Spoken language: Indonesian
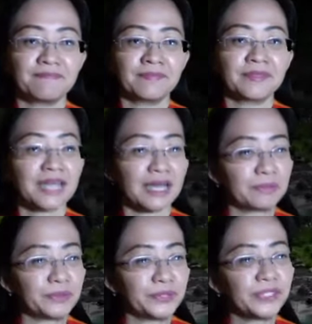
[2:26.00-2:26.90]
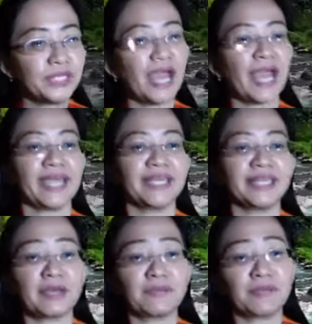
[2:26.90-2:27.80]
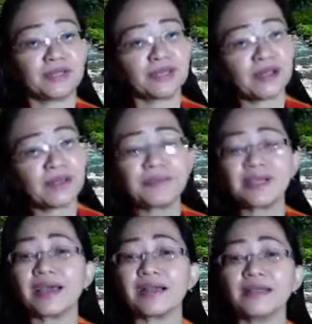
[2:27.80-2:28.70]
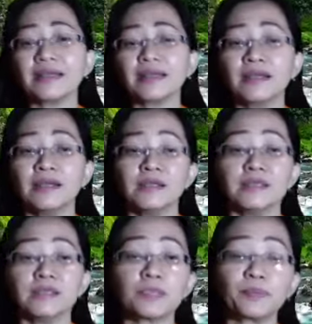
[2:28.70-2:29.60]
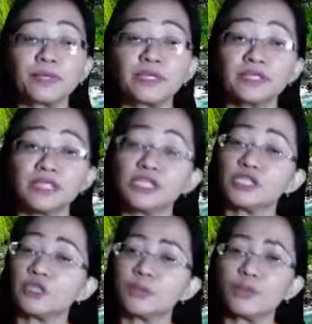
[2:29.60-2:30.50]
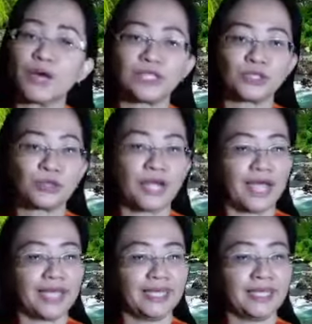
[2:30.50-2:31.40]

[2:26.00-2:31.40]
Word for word: namun air yang bergerak mengalir seperti di sebuah sungai.